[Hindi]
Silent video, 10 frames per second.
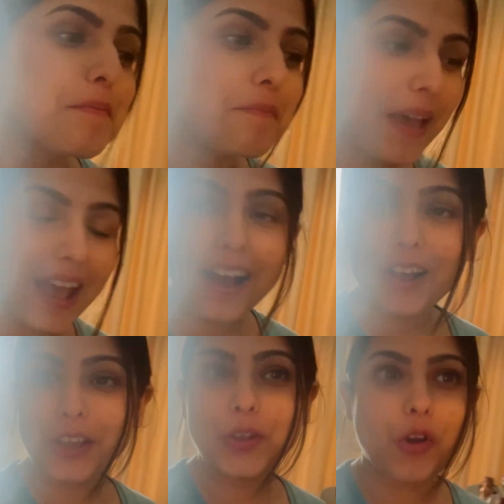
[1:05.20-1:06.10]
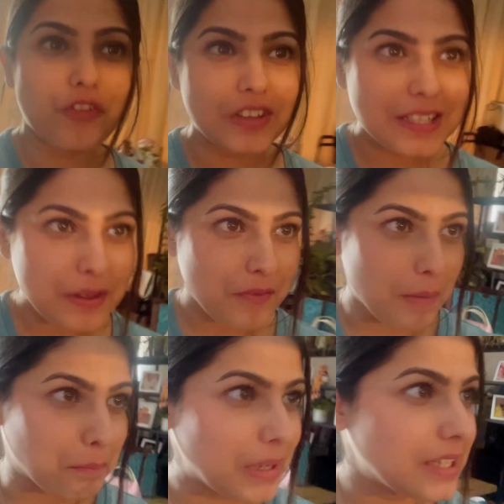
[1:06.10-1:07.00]
मैं आ गई हूँ ऑफिस से
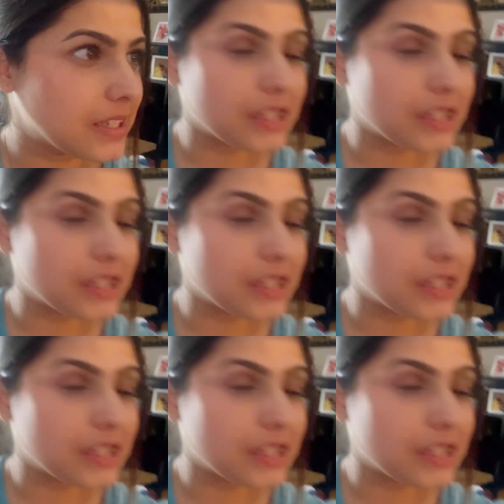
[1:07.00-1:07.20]
वापस